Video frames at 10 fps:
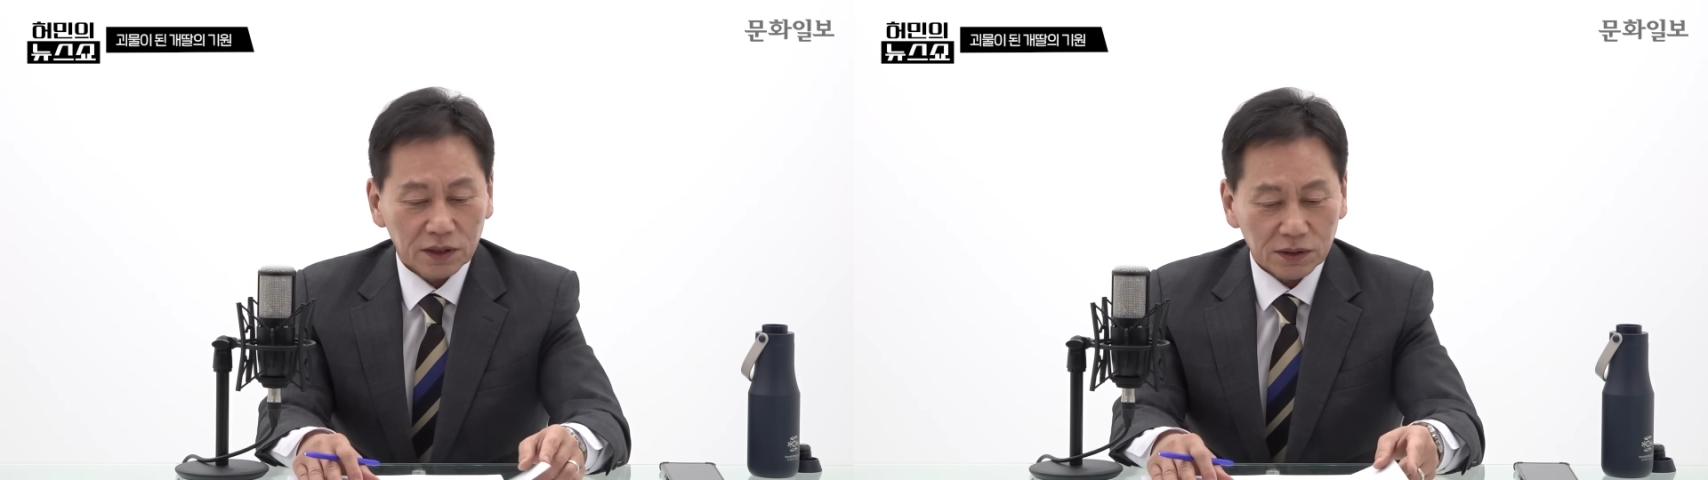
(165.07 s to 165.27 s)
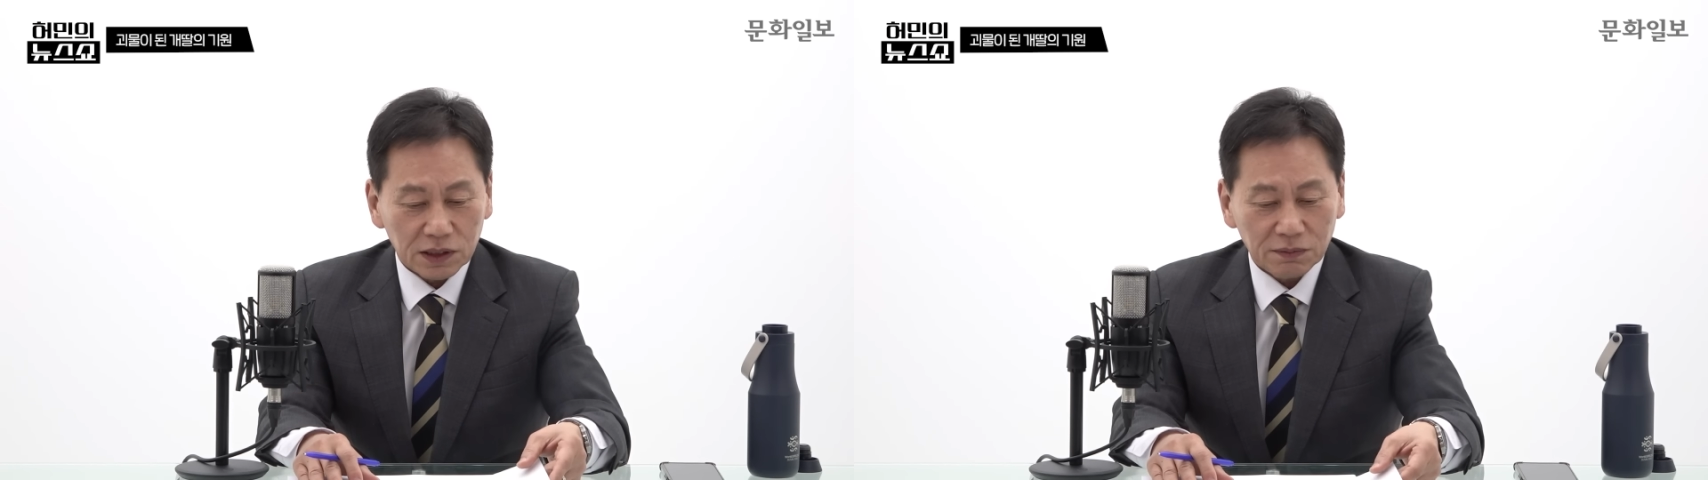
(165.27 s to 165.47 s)

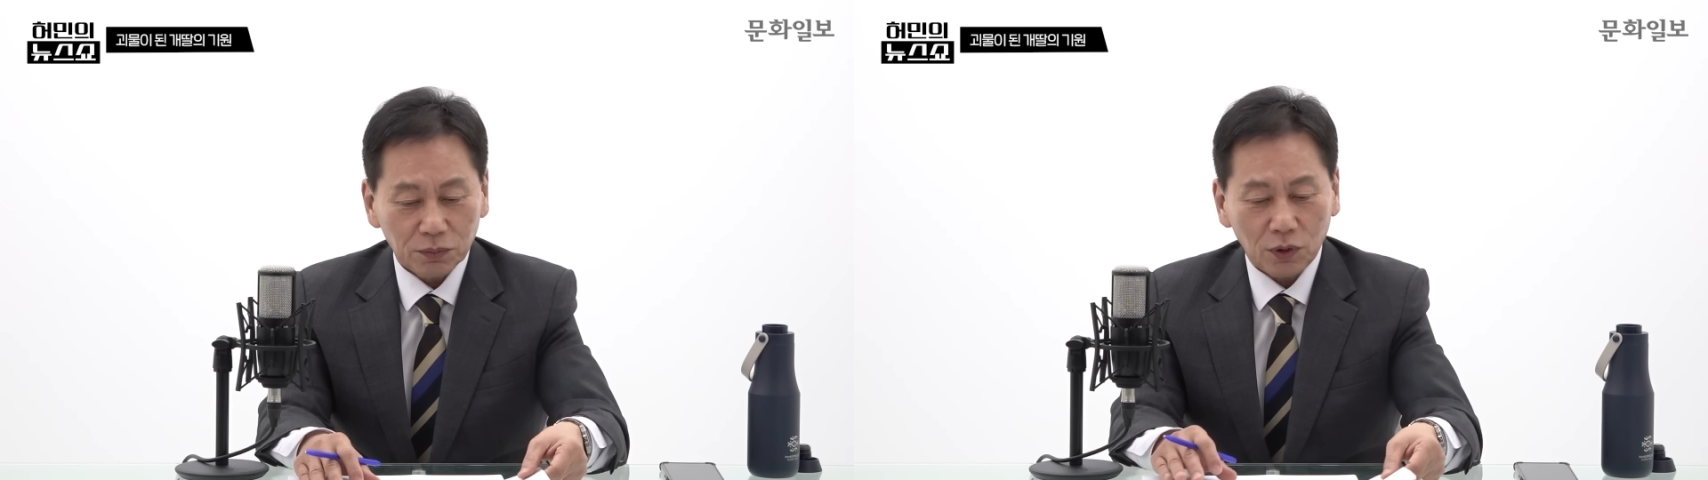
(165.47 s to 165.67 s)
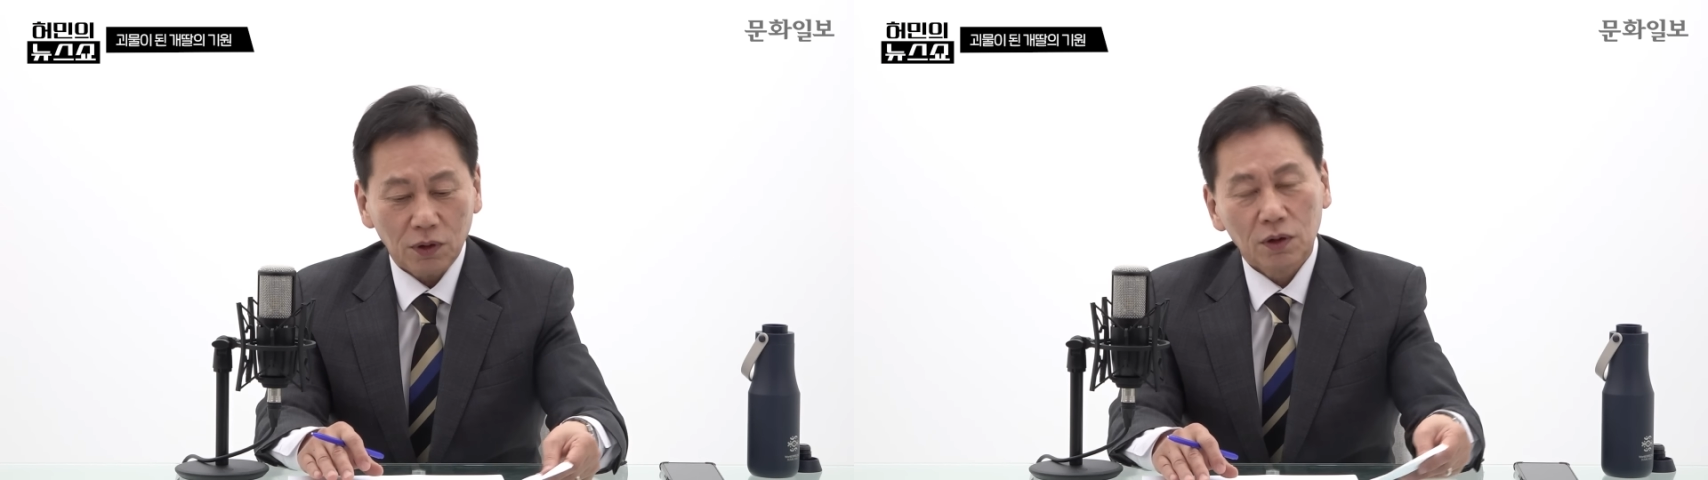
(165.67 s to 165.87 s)

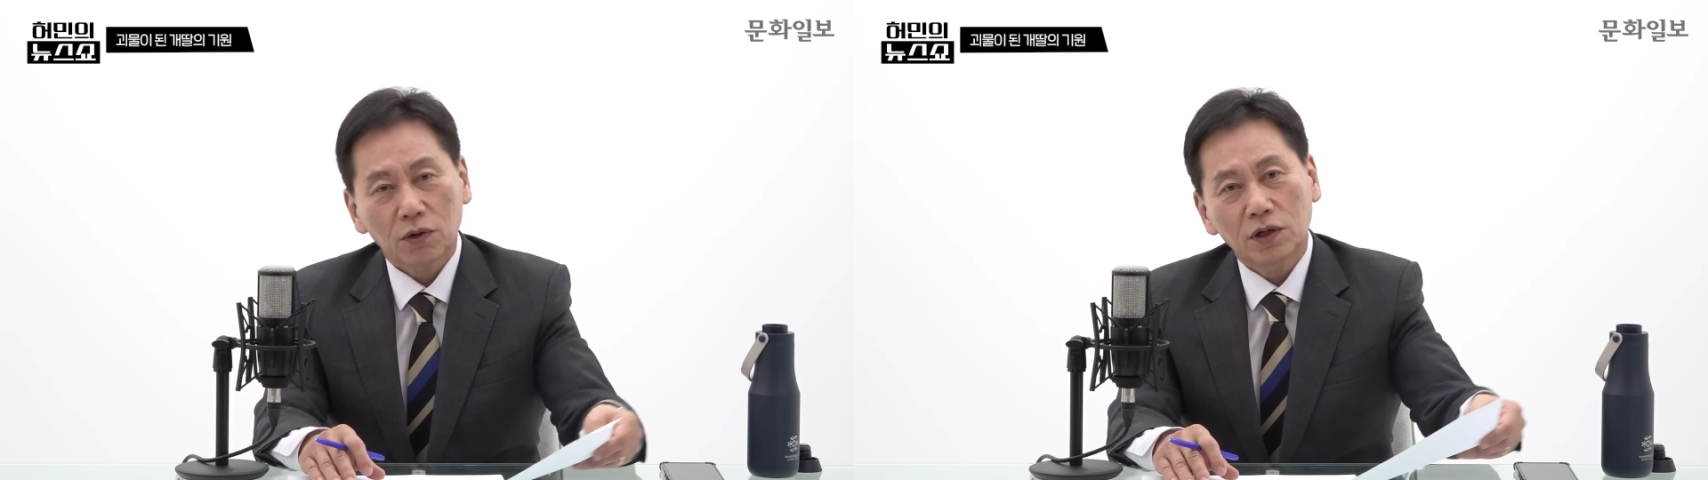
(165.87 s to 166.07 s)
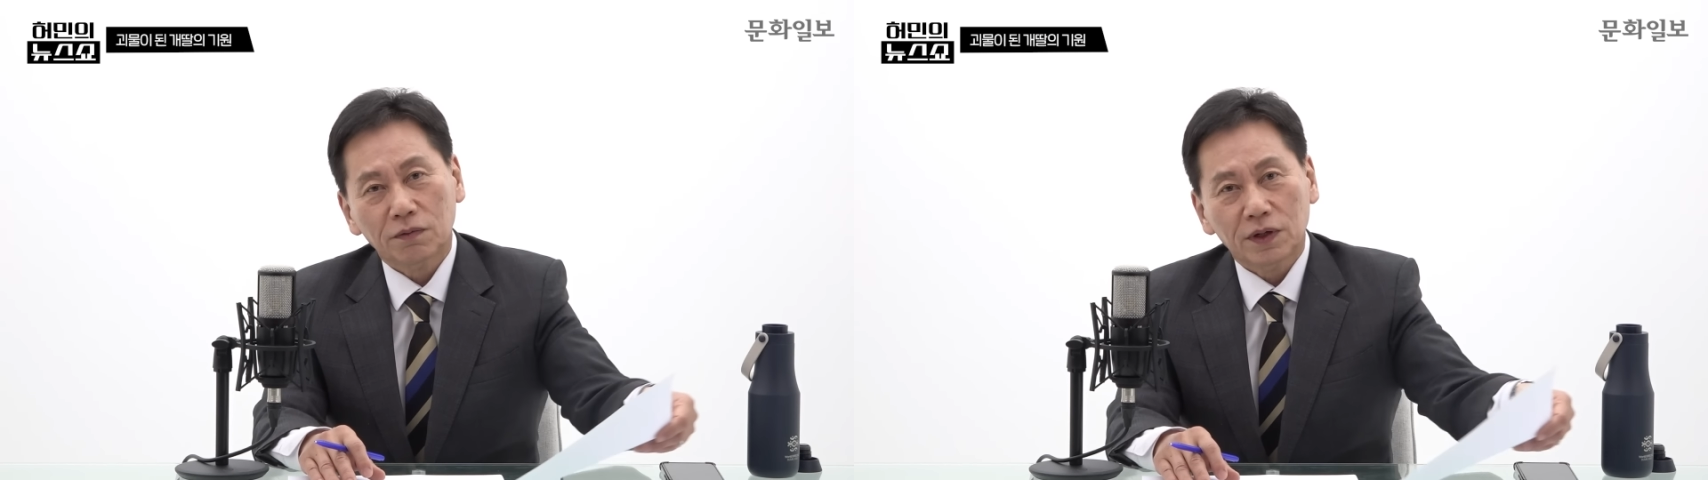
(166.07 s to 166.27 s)
진보
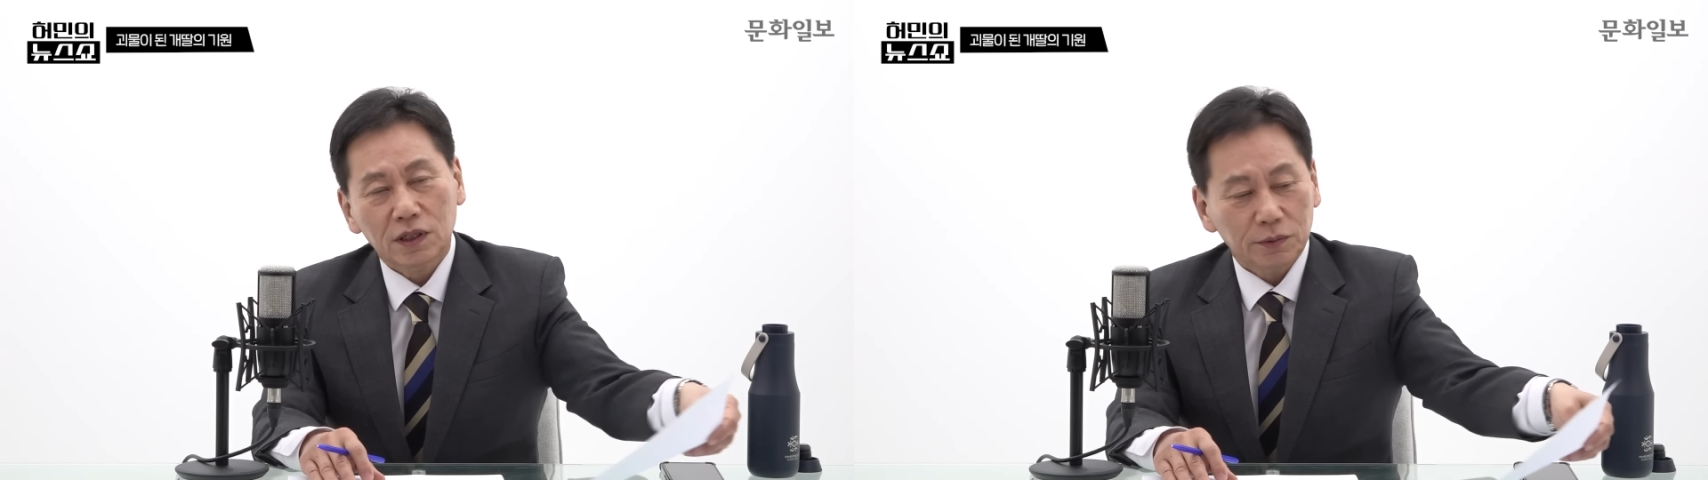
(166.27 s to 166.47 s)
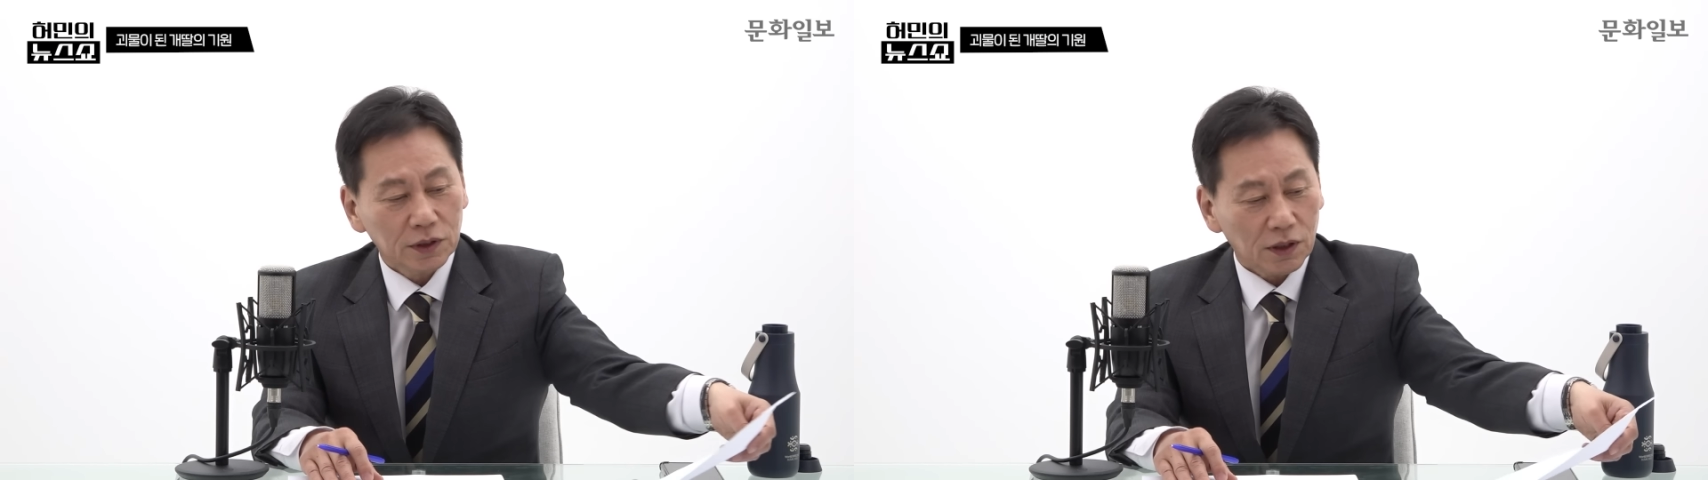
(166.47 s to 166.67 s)
권력
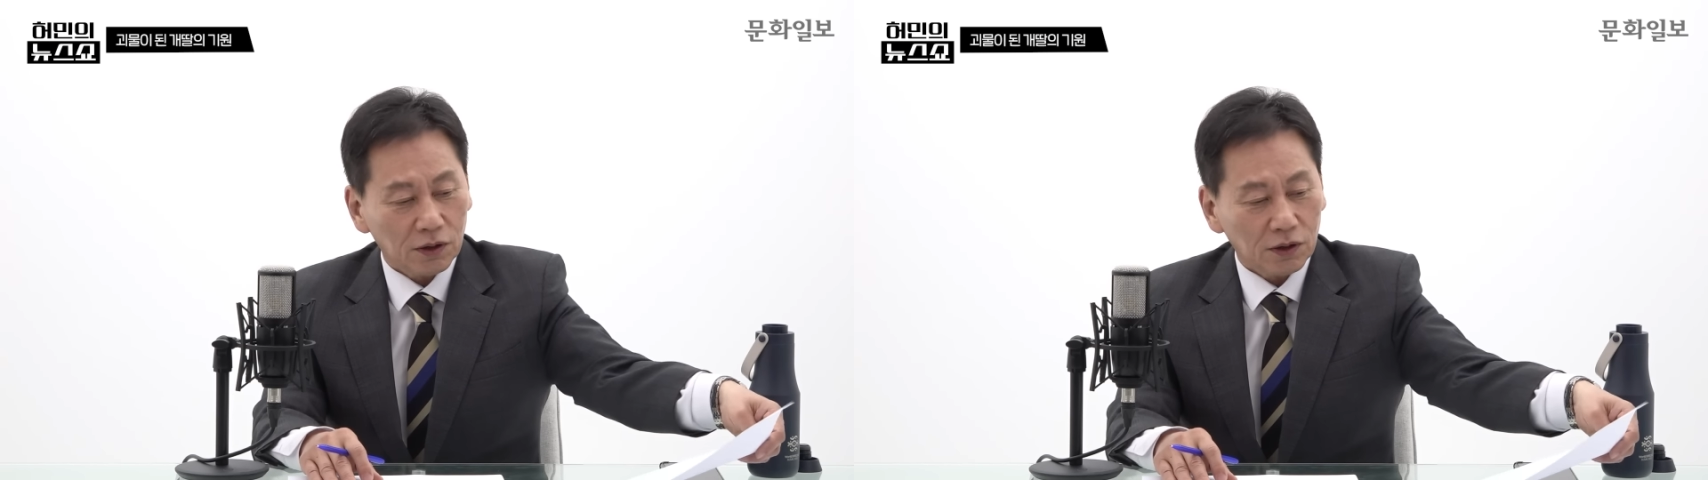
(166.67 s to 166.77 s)
팬덤은